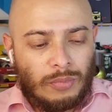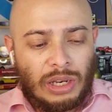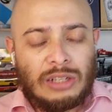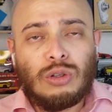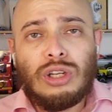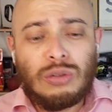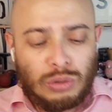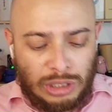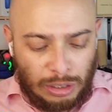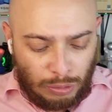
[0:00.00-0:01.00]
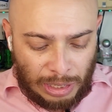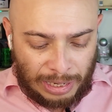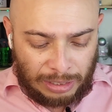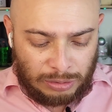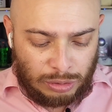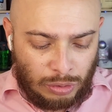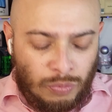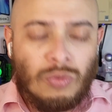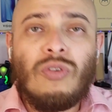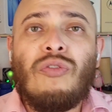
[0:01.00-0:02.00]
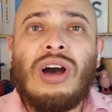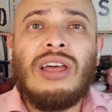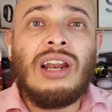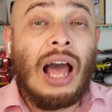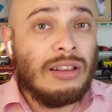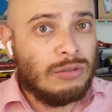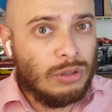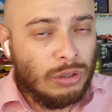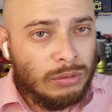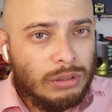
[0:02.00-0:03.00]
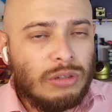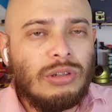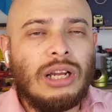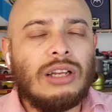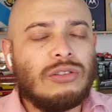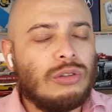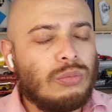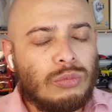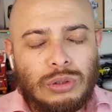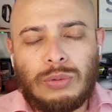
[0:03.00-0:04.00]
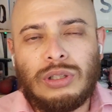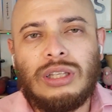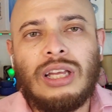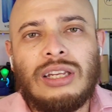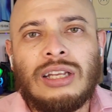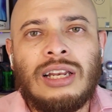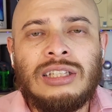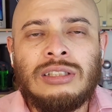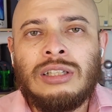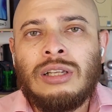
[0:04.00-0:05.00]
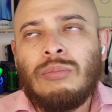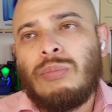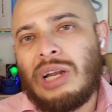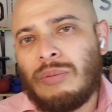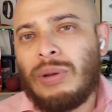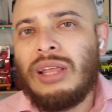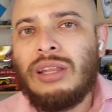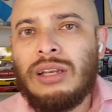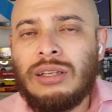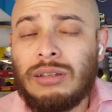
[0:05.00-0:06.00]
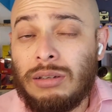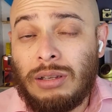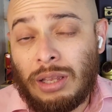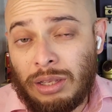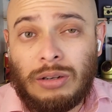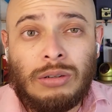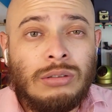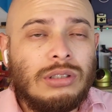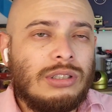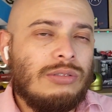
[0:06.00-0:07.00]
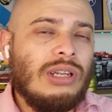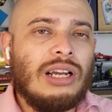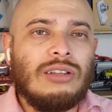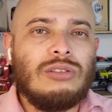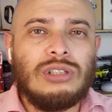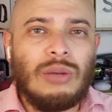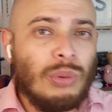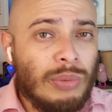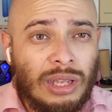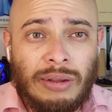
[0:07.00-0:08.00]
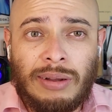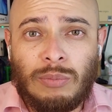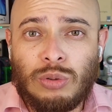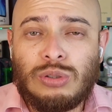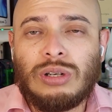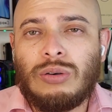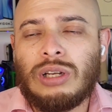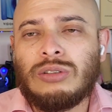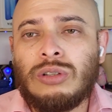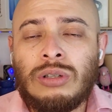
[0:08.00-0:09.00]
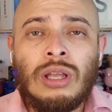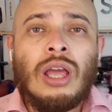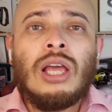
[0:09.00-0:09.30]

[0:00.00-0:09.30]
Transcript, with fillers: Estoy escuchando la canción Fire and Song, es una canción muy bonita en inglés para padres e hijos. Es una canción que a mí me lleva mucho al corazón